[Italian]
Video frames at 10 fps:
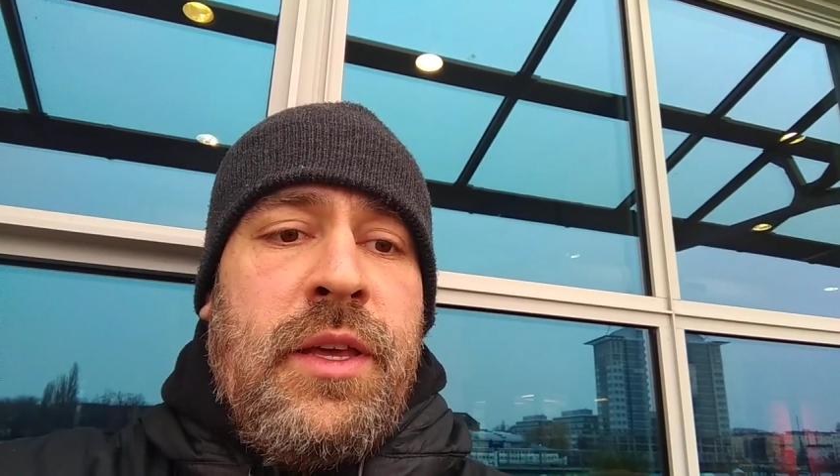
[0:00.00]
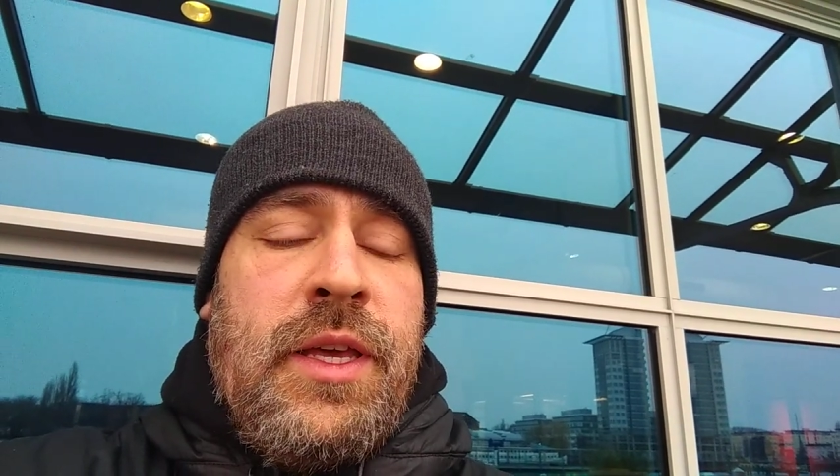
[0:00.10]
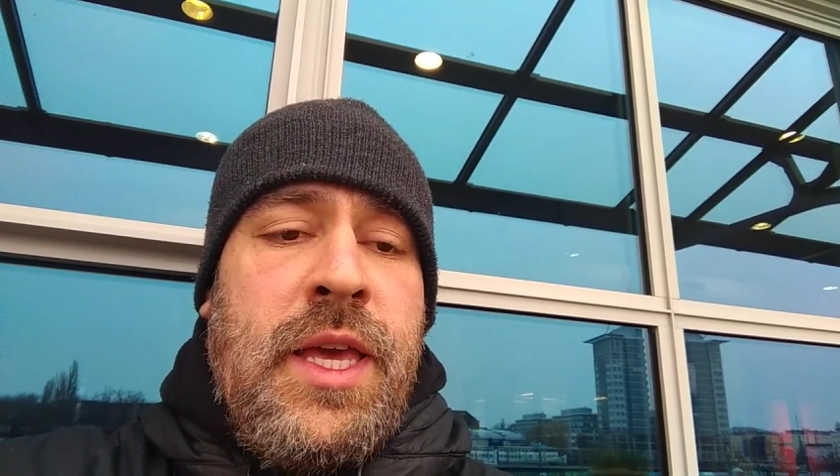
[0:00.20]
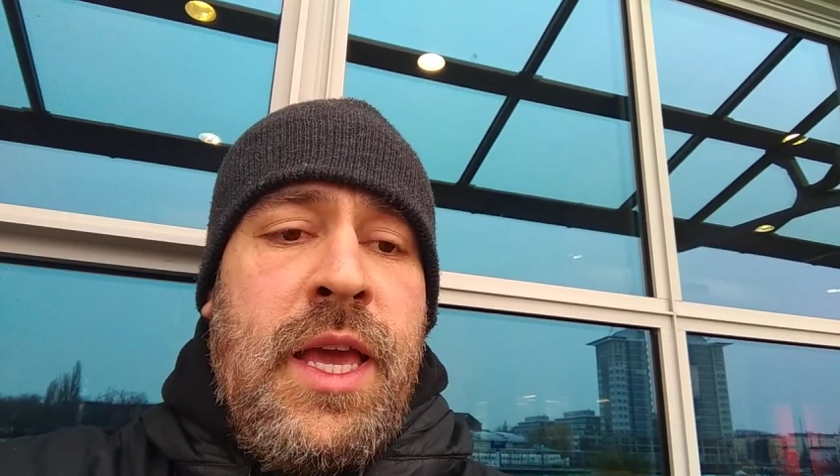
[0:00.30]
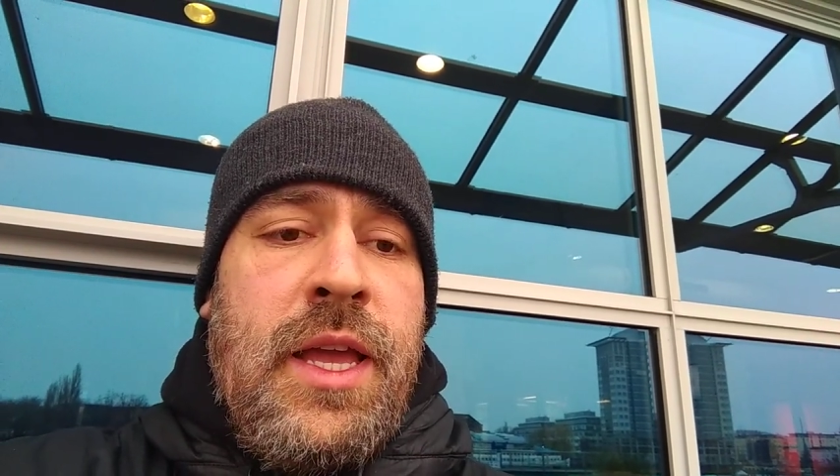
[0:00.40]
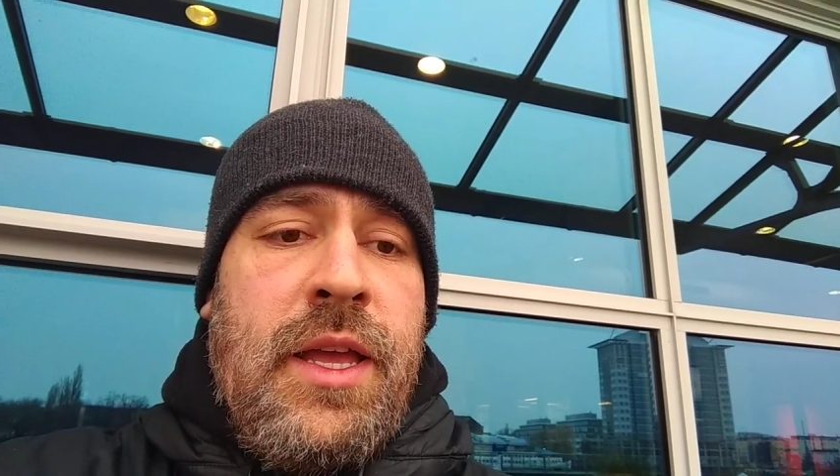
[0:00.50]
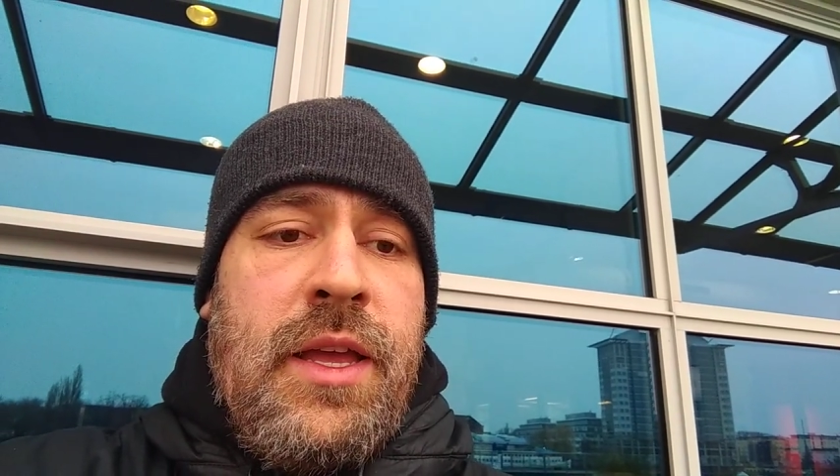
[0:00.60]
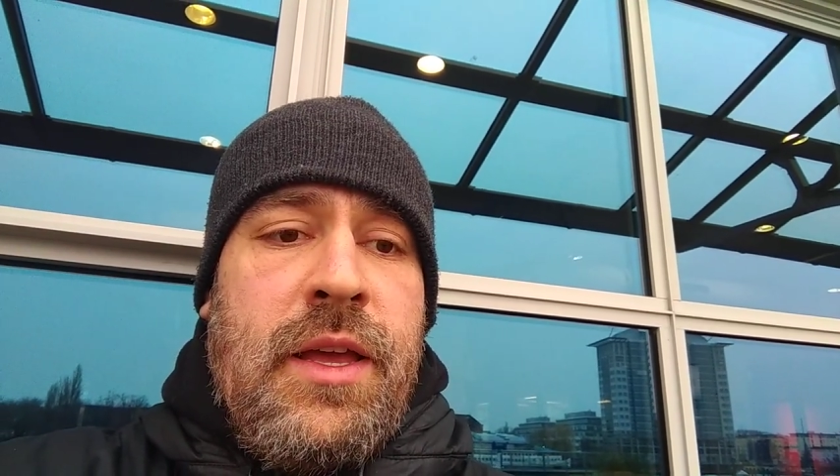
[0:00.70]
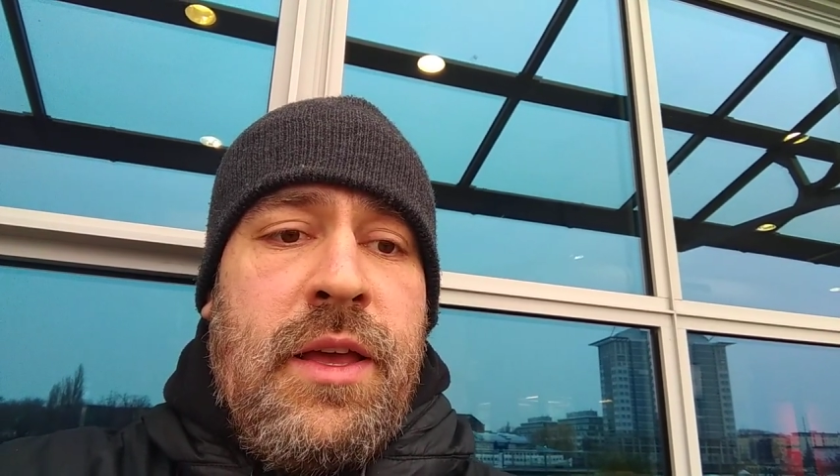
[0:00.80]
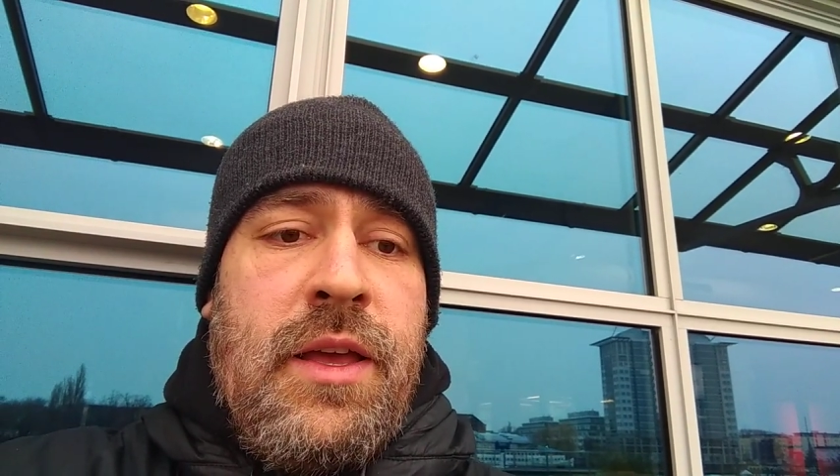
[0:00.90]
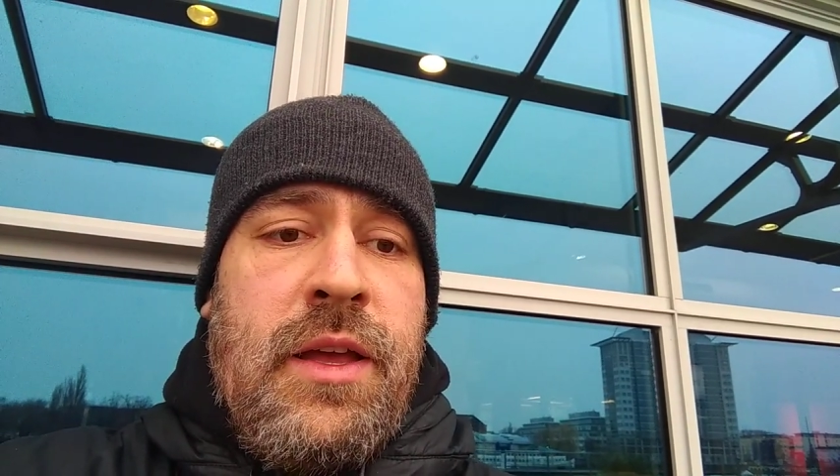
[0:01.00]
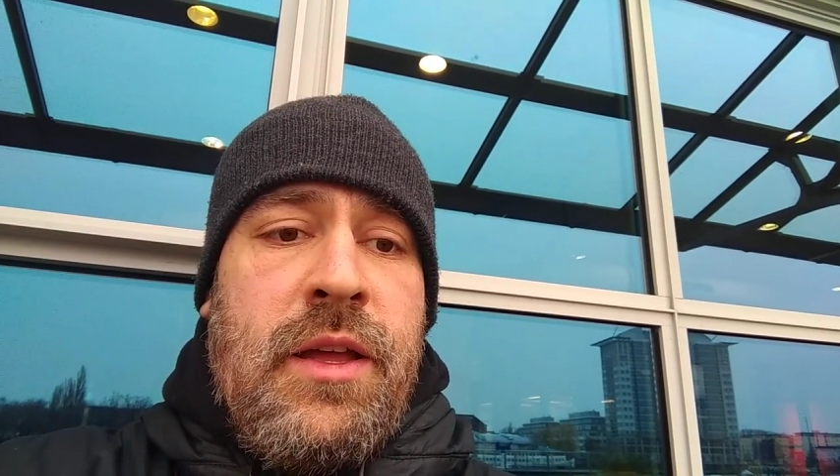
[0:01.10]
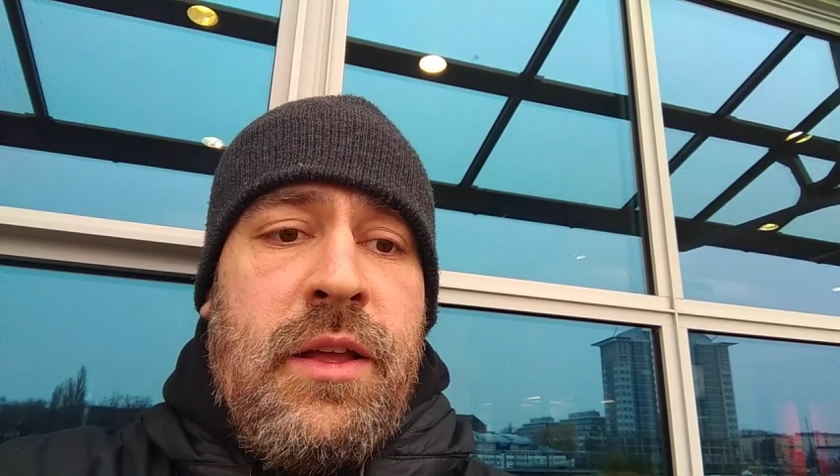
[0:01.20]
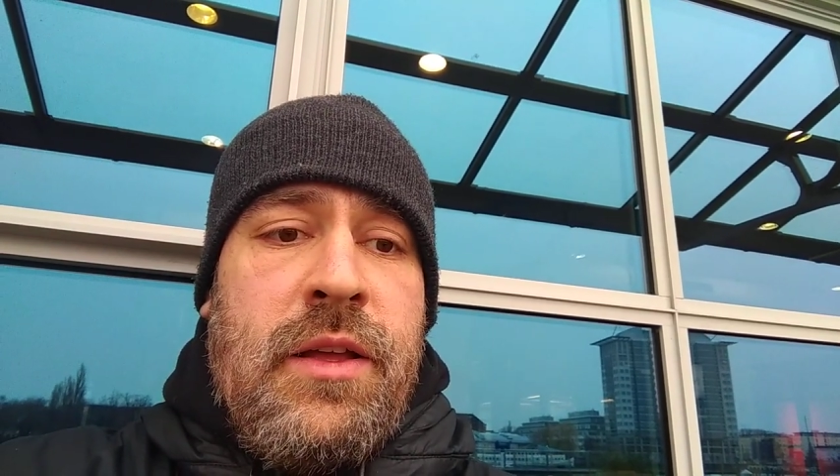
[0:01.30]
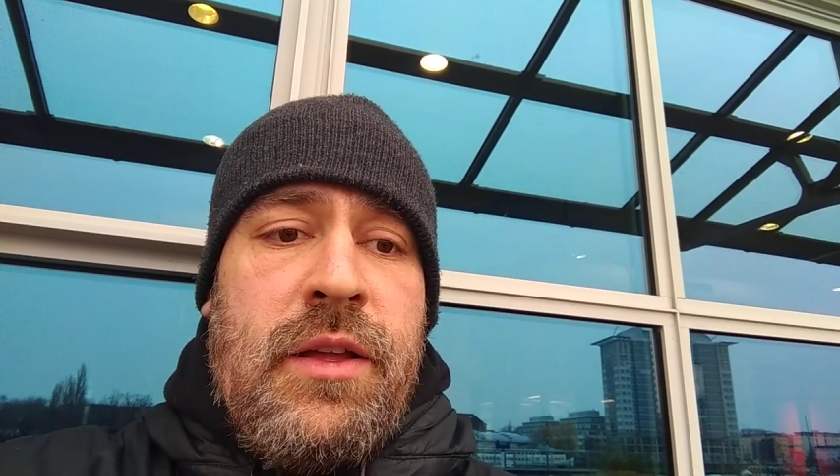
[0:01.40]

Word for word: che eh,